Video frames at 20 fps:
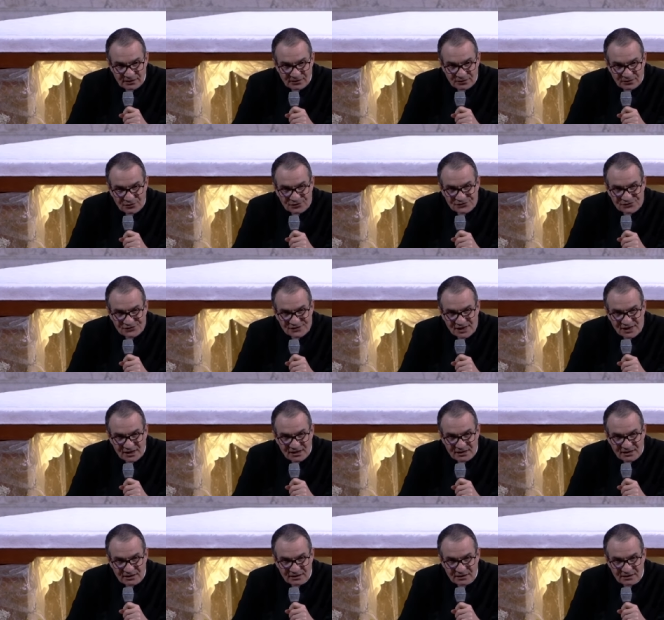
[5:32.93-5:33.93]
Le
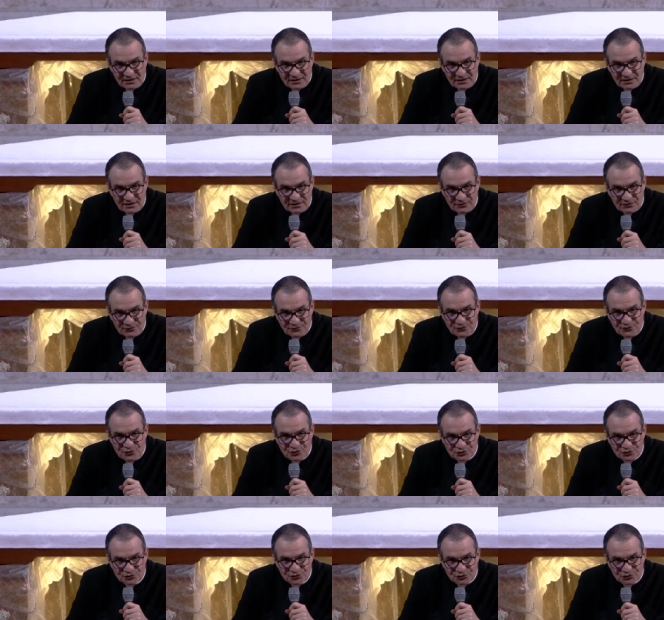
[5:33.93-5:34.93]
saint
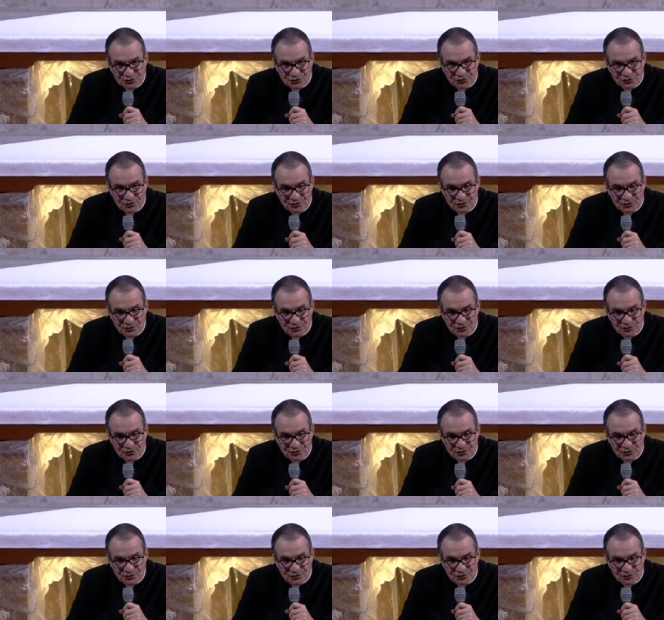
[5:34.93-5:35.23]
veut Dieu.